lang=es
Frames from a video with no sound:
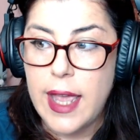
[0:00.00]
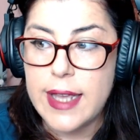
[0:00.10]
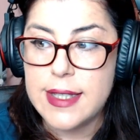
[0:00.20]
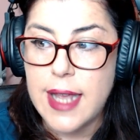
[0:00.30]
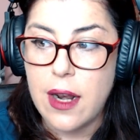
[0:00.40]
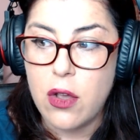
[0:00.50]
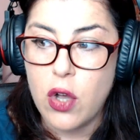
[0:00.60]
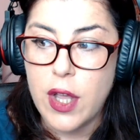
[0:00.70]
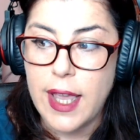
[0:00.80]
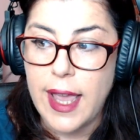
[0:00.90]
es
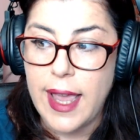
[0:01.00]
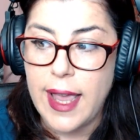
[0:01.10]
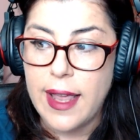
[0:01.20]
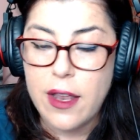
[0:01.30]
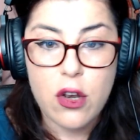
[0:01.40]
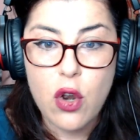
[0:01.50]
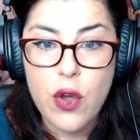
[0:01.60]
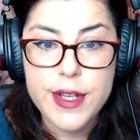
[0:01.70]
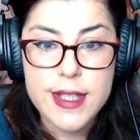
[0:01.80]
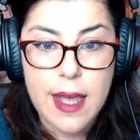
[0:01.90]
algo que
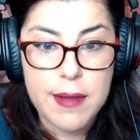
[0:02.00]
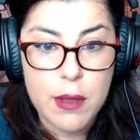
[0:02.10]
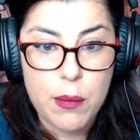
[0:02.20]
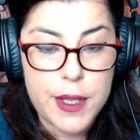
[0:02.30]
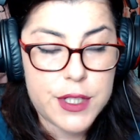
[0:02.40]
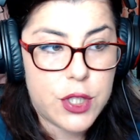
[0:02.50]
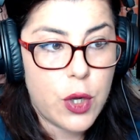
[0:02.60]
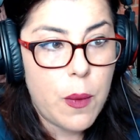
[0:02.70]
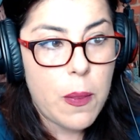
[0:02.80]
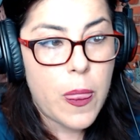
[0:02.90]
no está bien
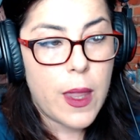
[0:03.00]
visto.